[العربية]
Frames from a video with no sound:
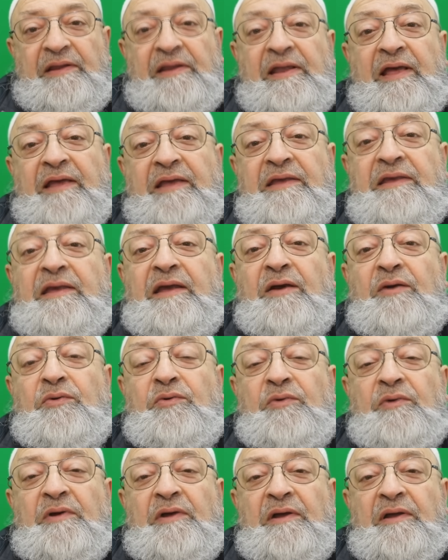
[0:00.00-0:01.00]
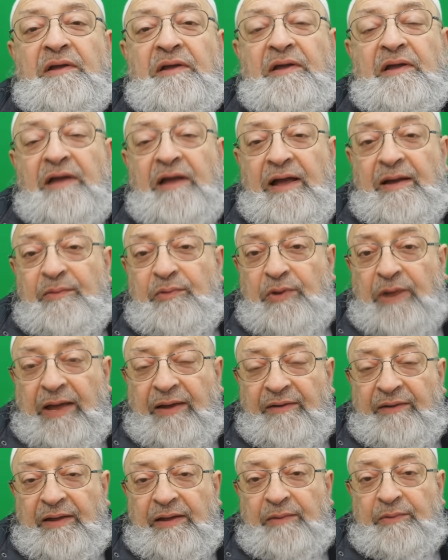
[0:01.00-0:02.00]
لقيه أبو,
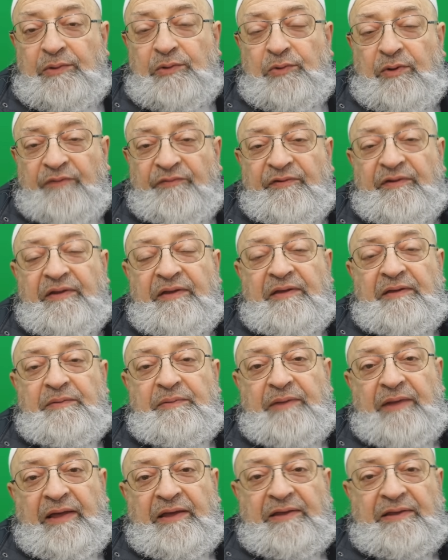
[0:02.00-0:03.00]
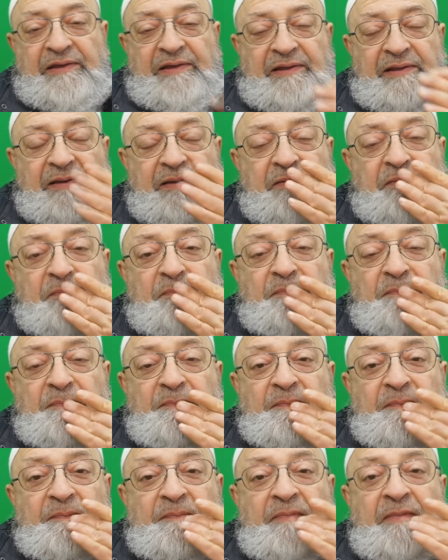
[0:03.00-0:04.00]
الع... أبو الوفاء ابن عقيل
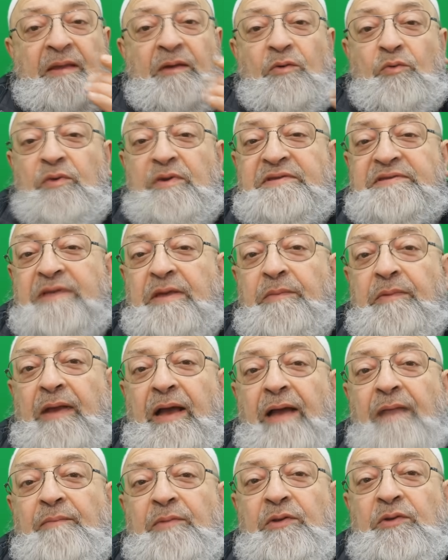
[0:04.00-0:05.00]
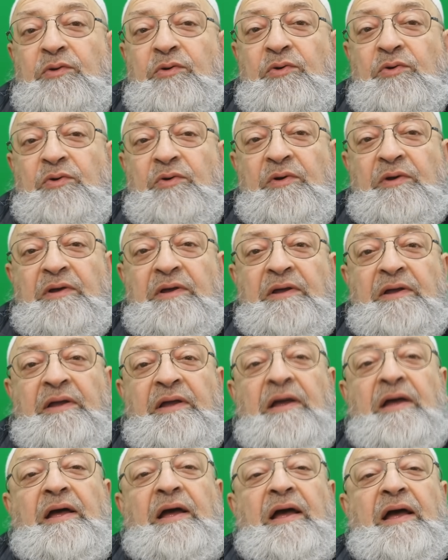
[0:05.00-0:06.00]
وسمع منه
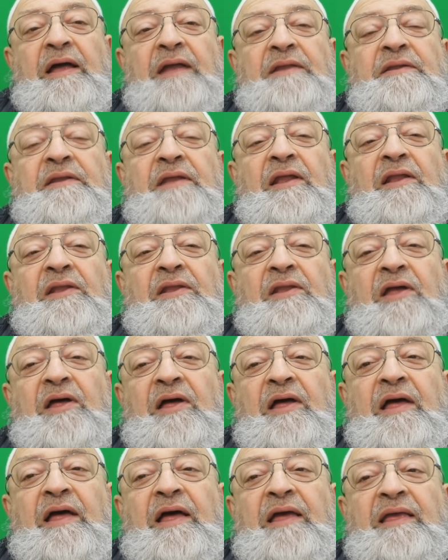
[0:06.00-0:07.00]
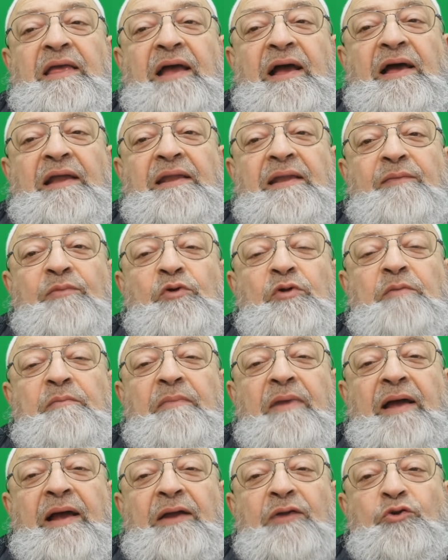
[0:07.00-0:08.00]
أن الله يعلم
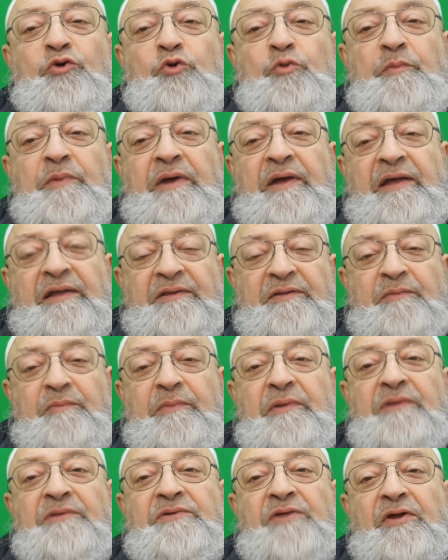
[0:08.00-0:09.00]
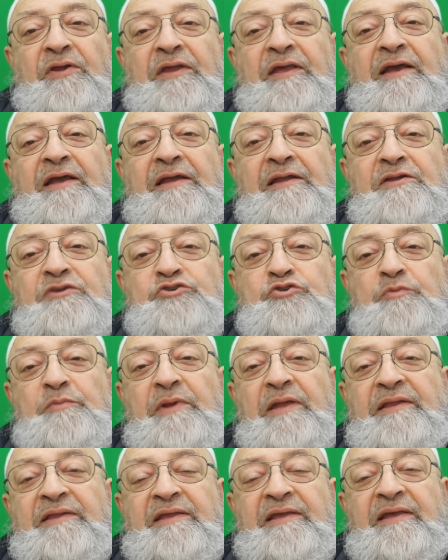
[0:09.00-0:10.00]
المعلومات من طريق
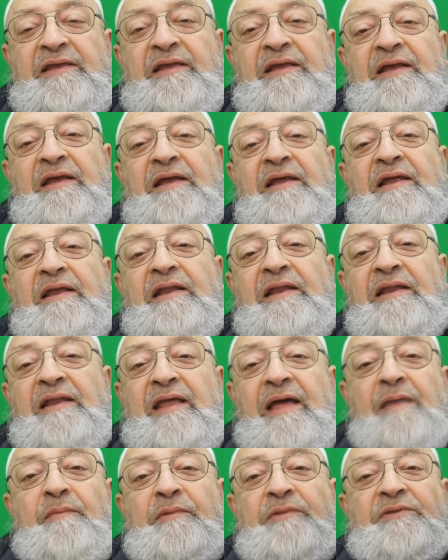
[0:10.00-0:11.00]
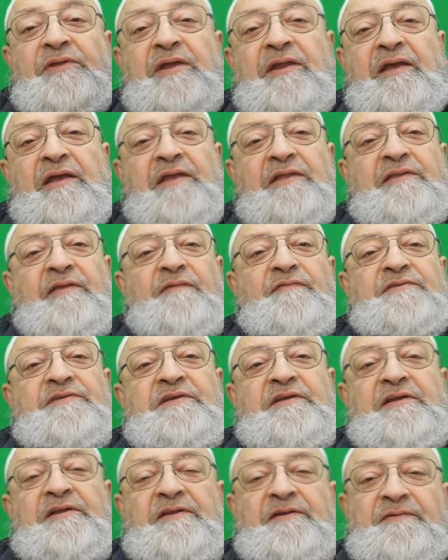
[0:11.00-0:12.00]
الجملة لا من طريق
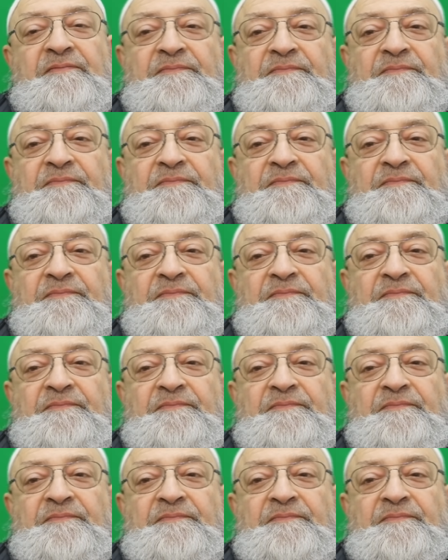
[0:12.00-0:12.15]
التفصيل